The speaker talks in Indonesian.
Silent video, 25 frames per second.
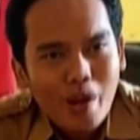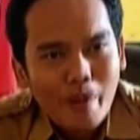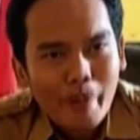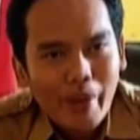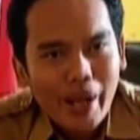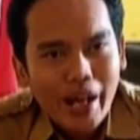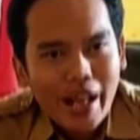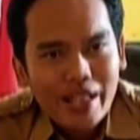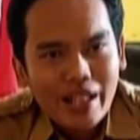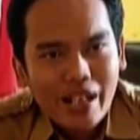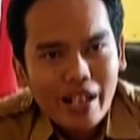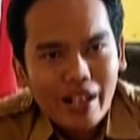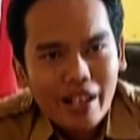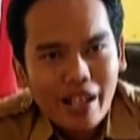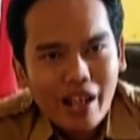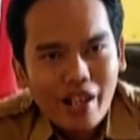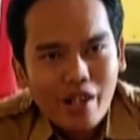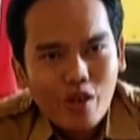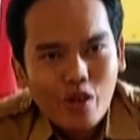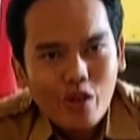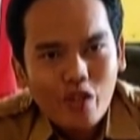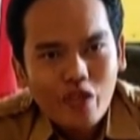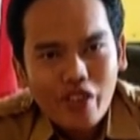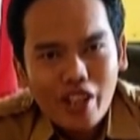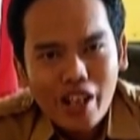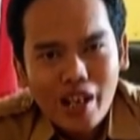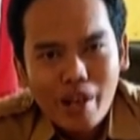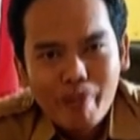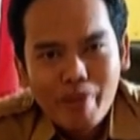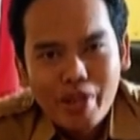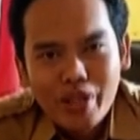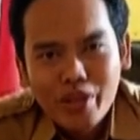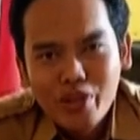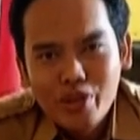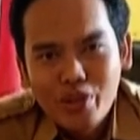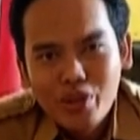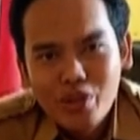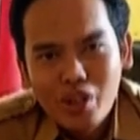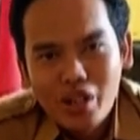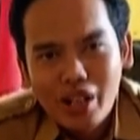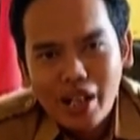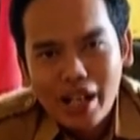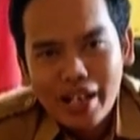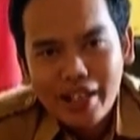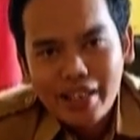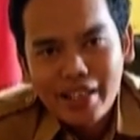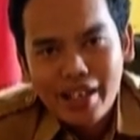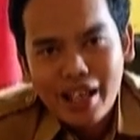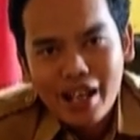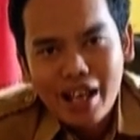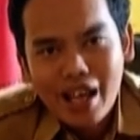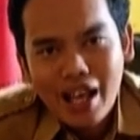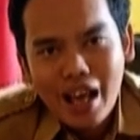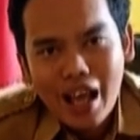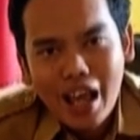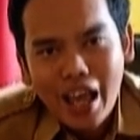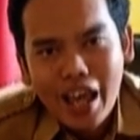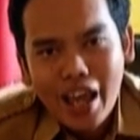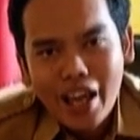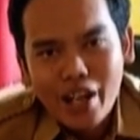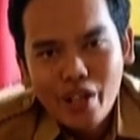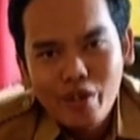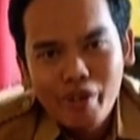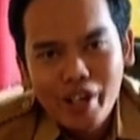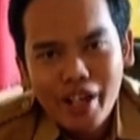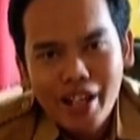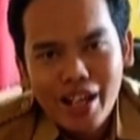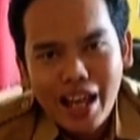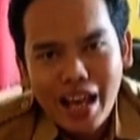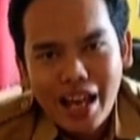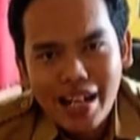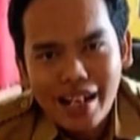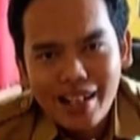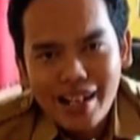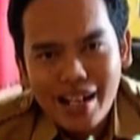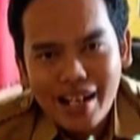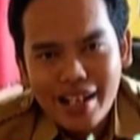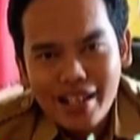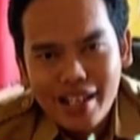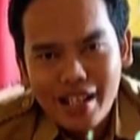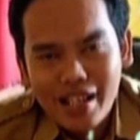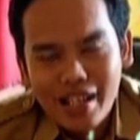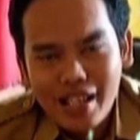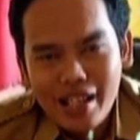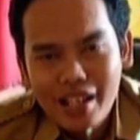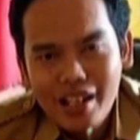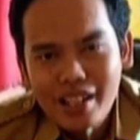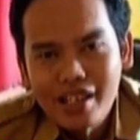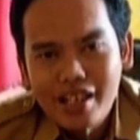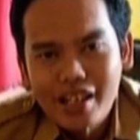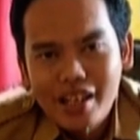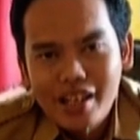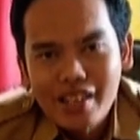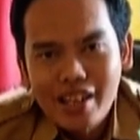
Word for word: berdasarkan novel berjudul karya Erwin Arnada